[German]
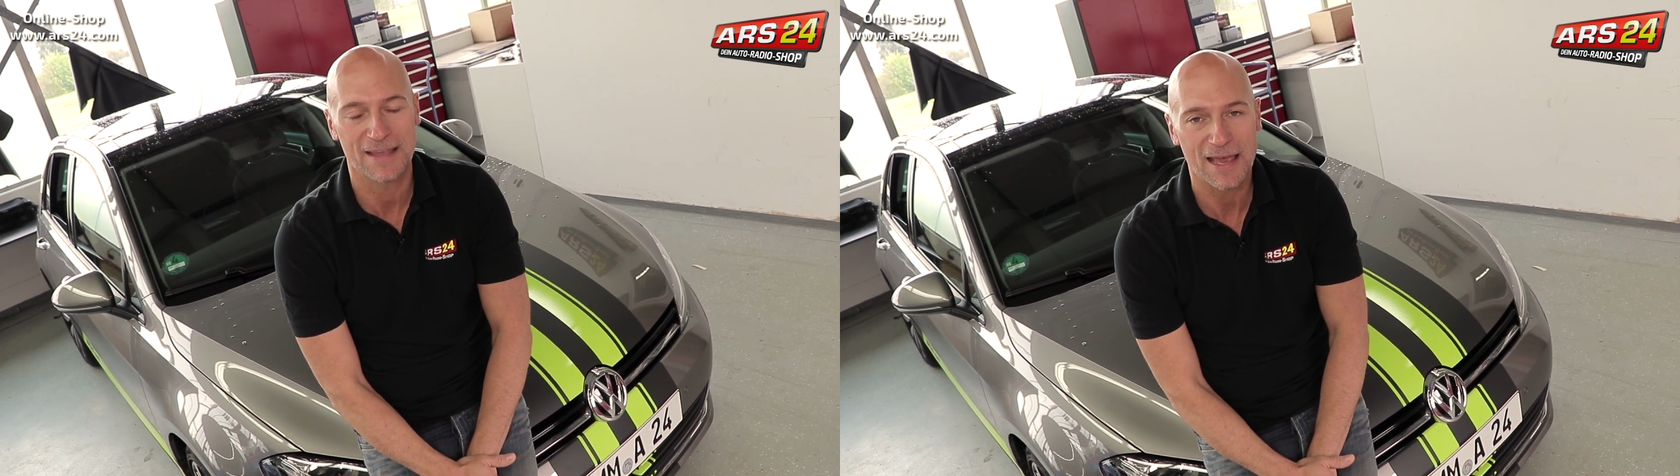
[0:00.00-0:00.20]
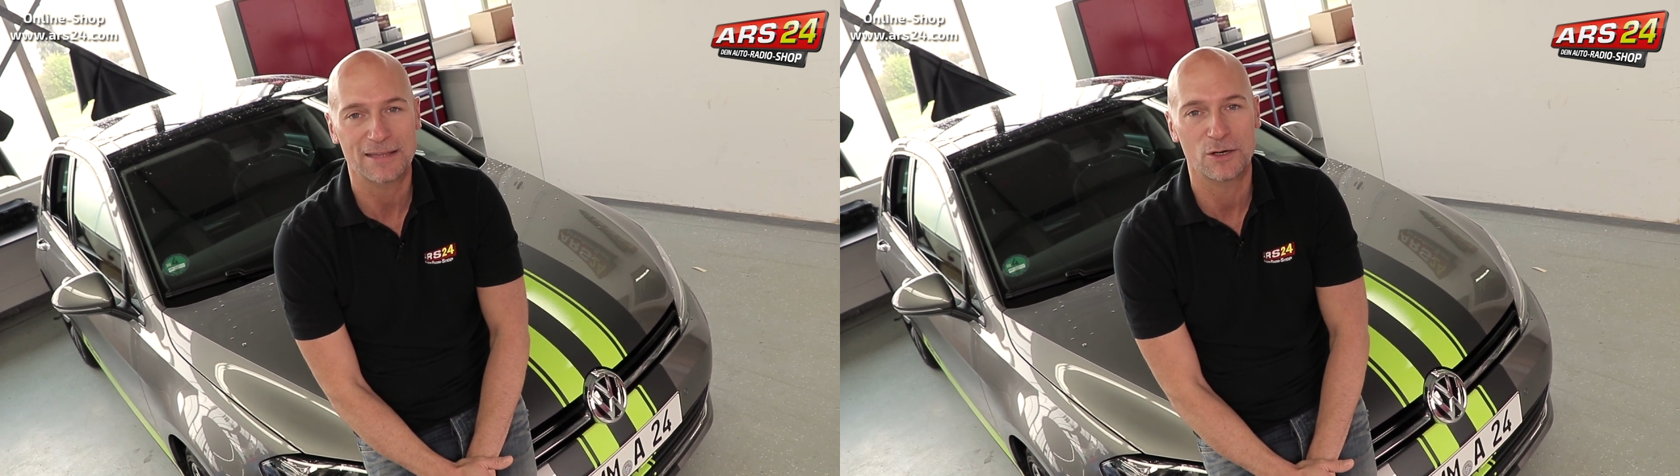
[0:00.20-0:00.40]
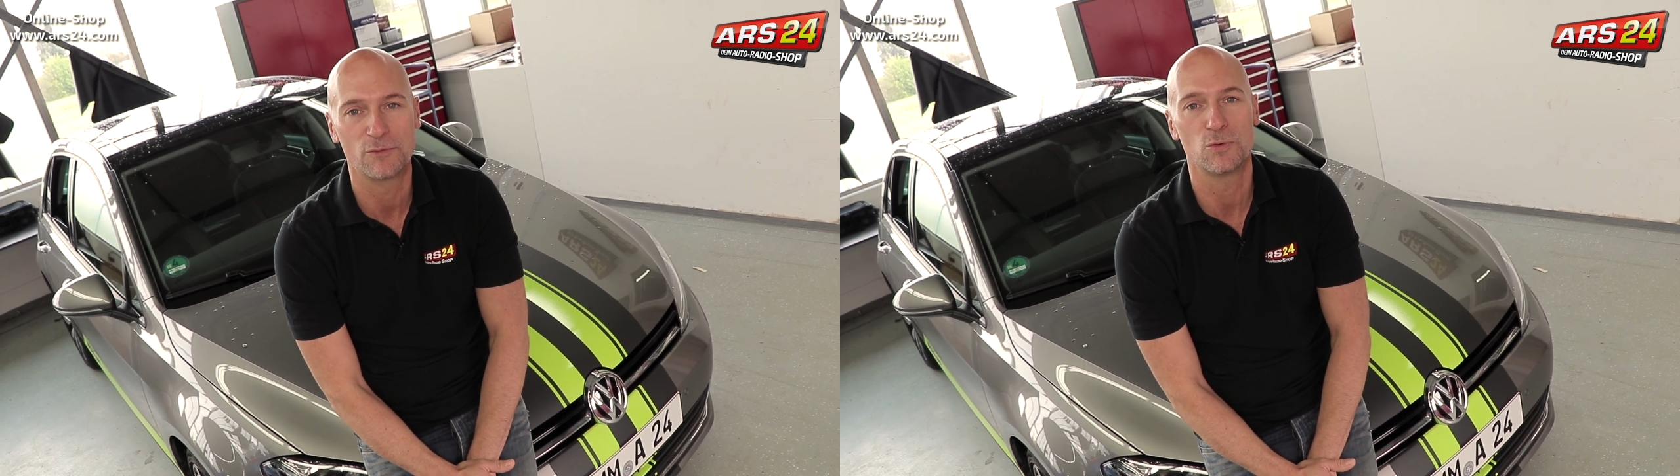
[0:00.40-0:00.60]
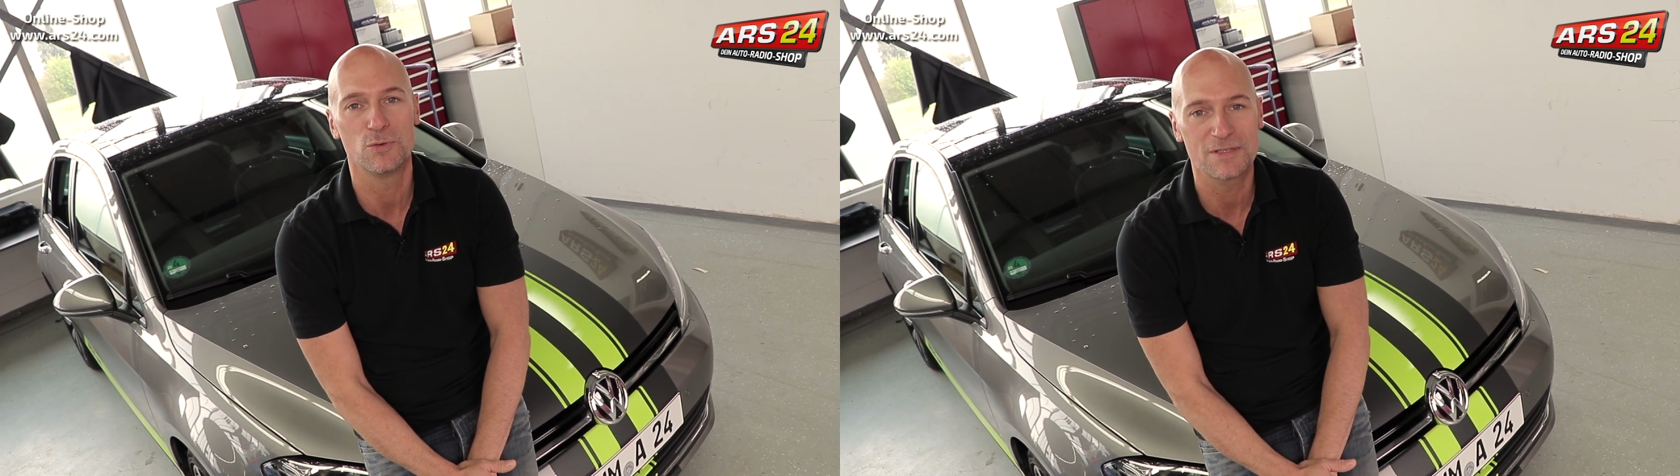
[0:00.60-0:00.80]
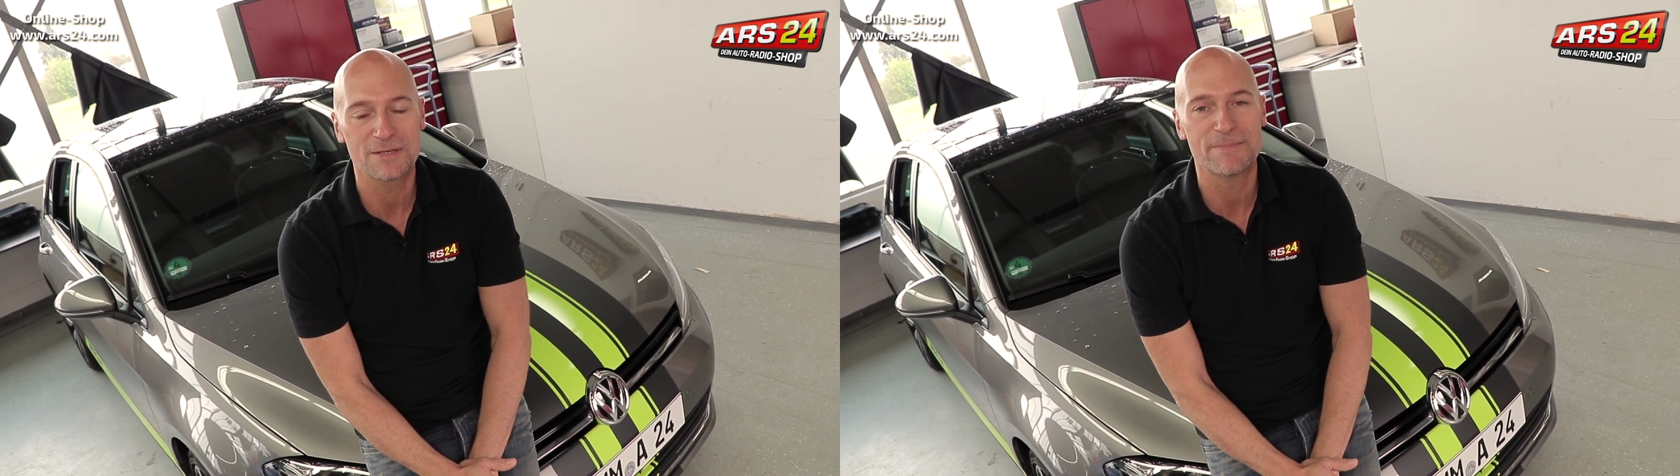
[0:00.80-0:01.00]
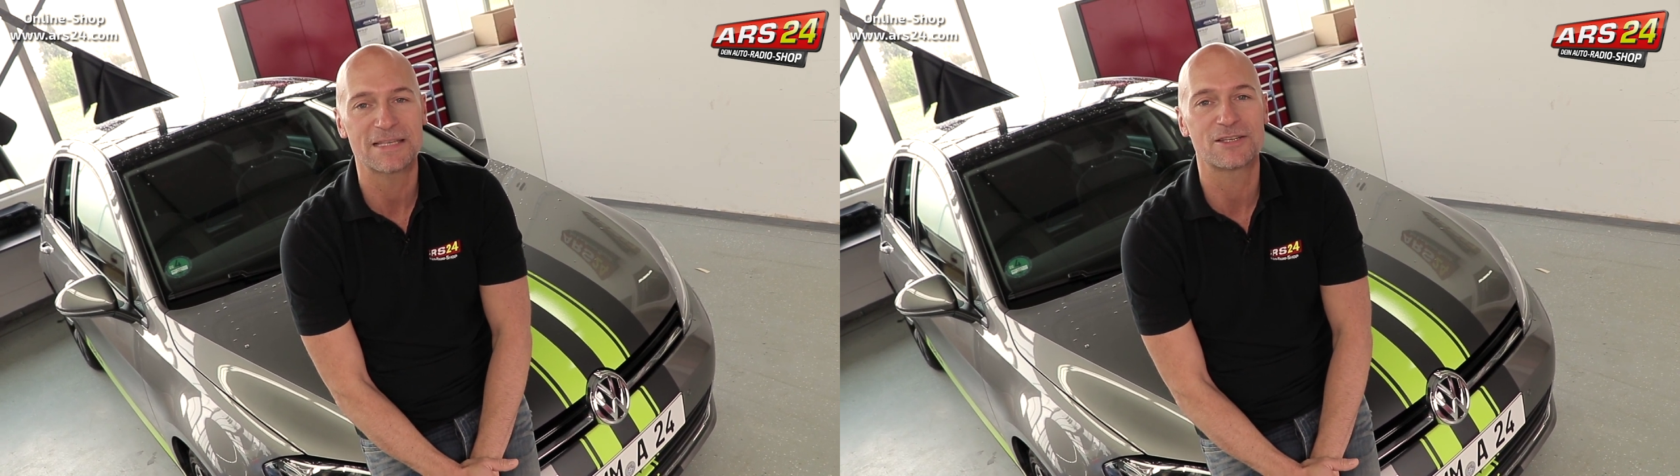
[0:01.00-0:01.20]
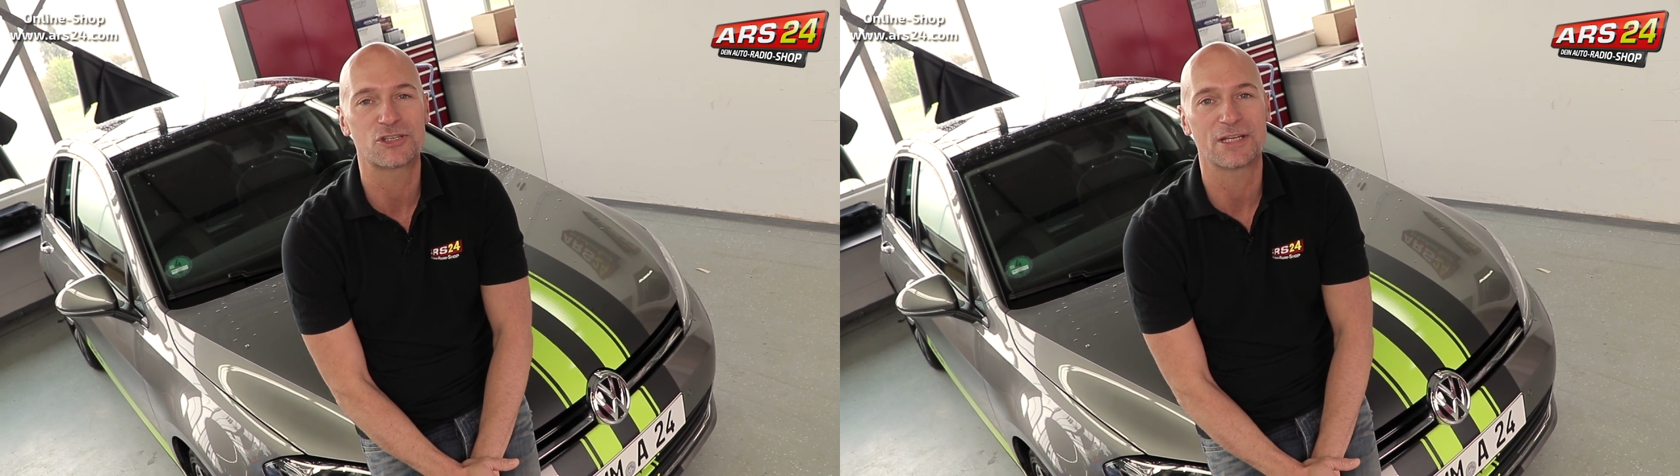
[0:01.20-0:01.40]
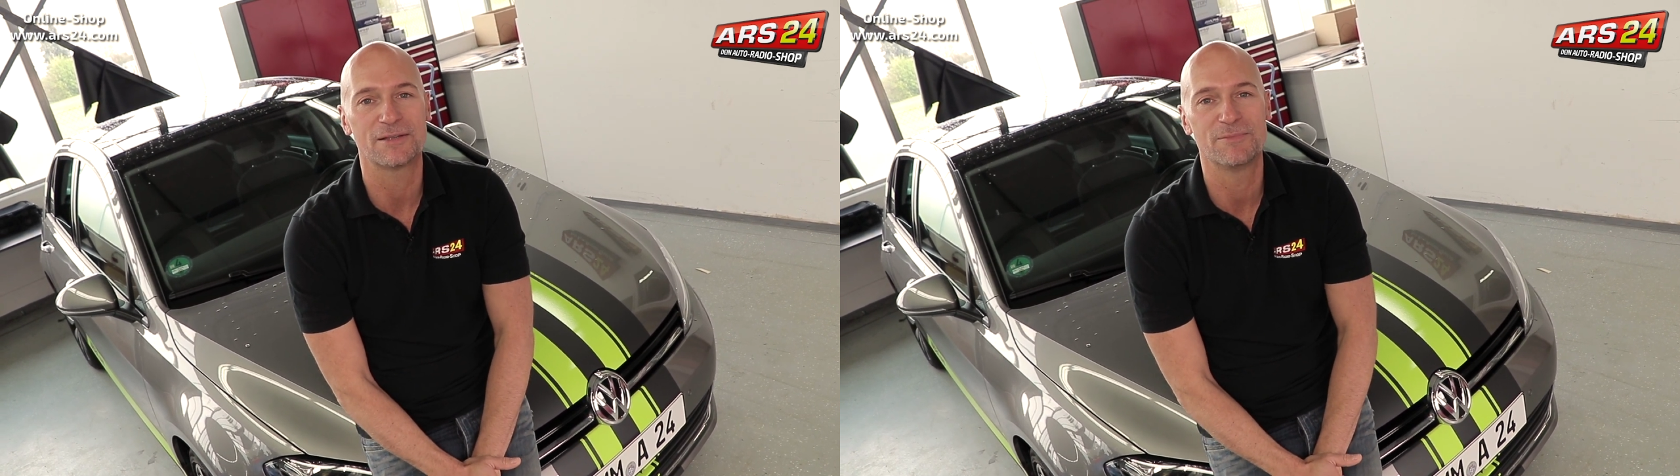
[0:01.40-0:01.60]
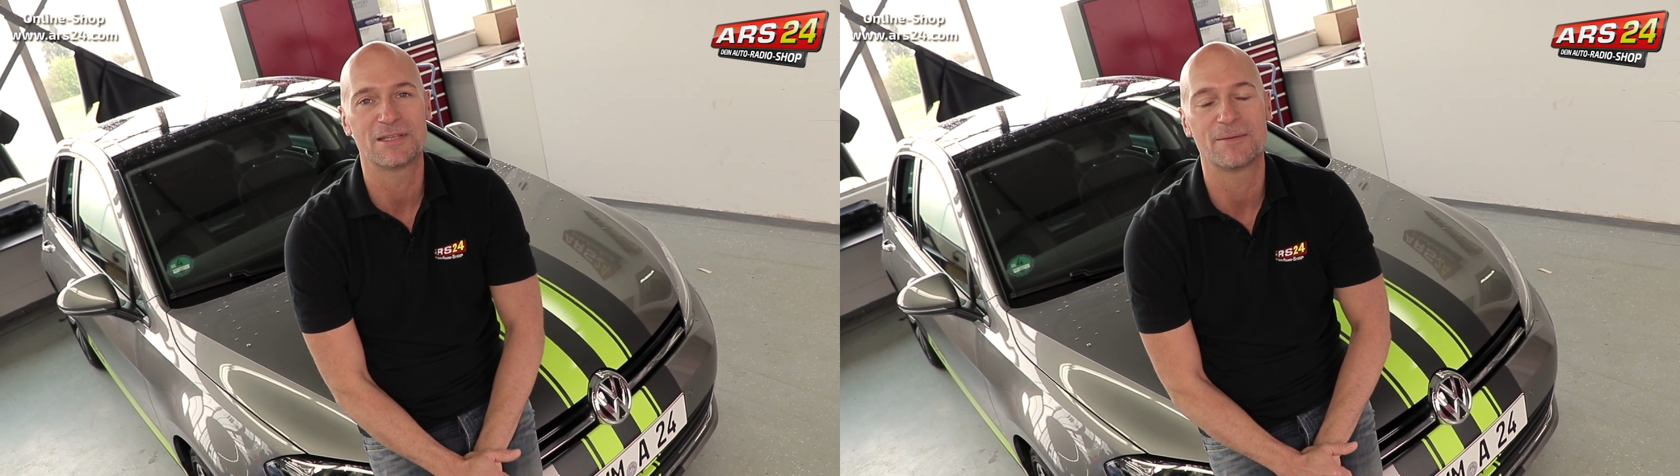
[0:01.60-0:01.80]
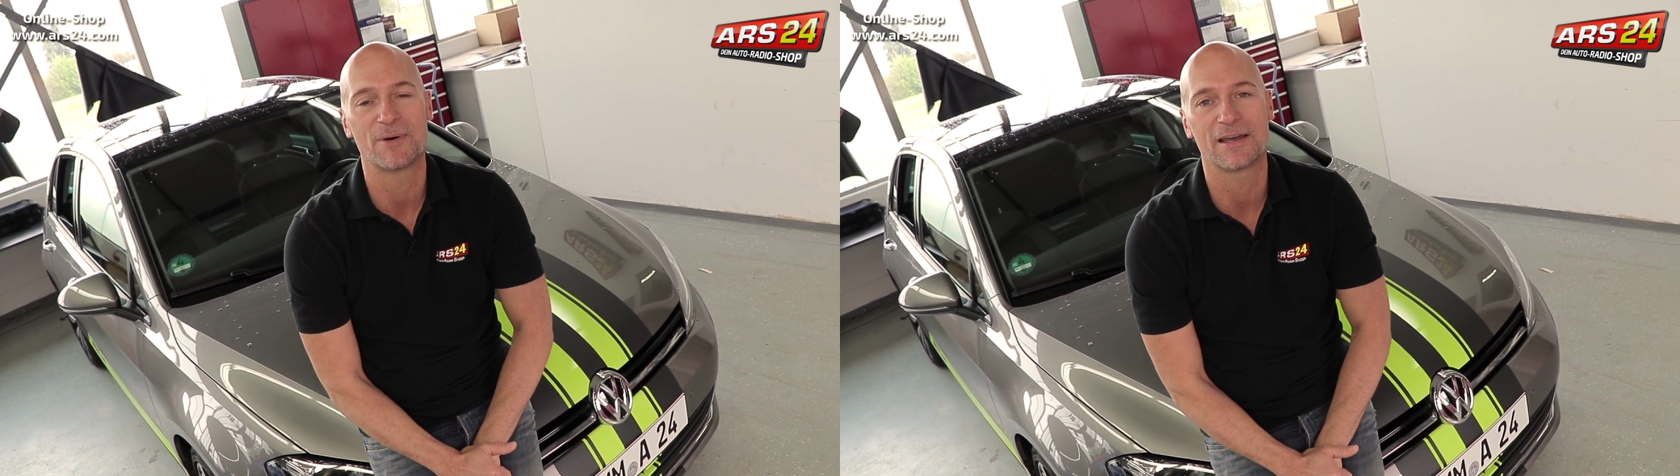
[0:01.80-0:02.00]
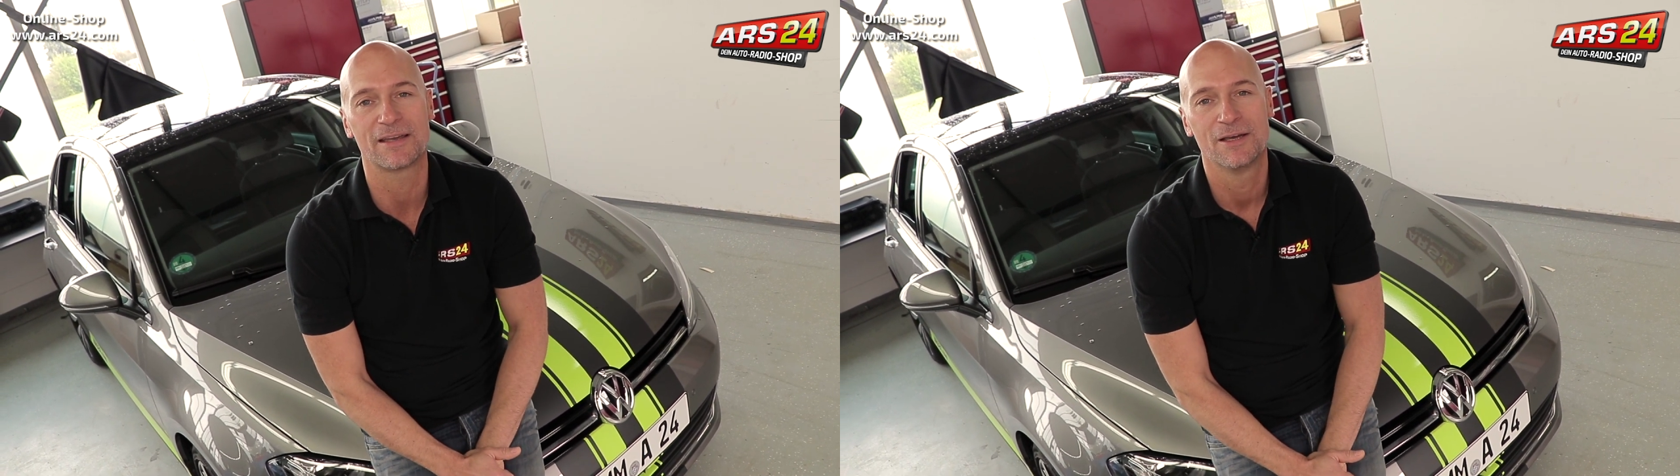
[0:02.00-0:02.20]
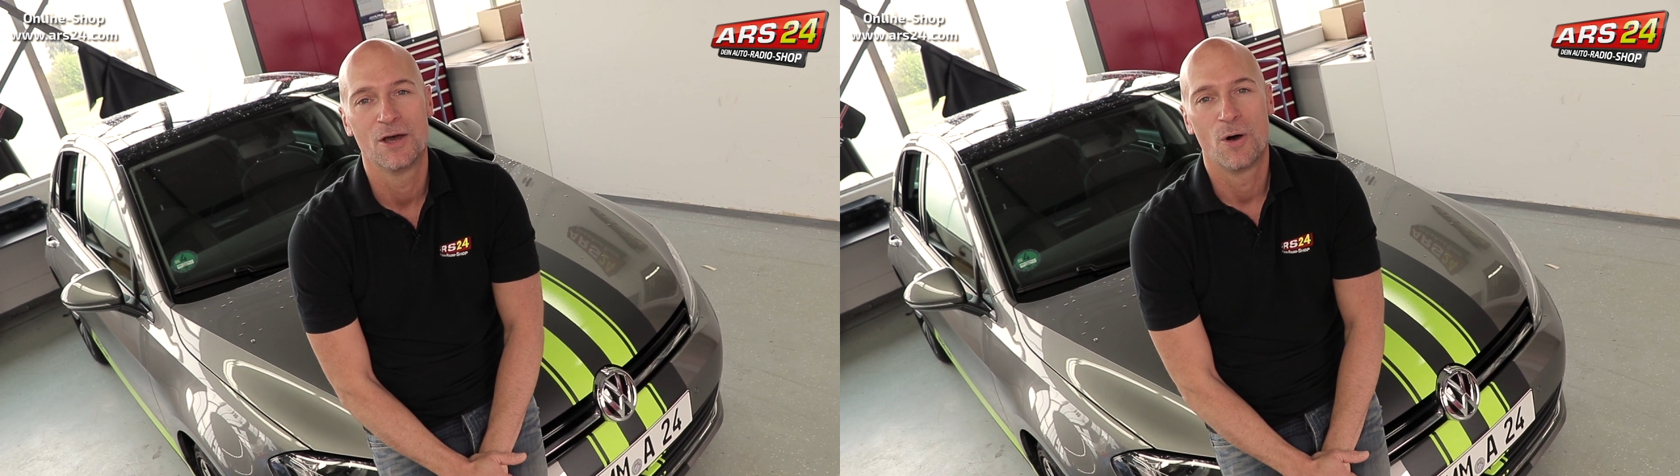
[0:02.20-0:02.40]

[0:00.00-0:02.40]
direkt auf unserem Messestand mit dabei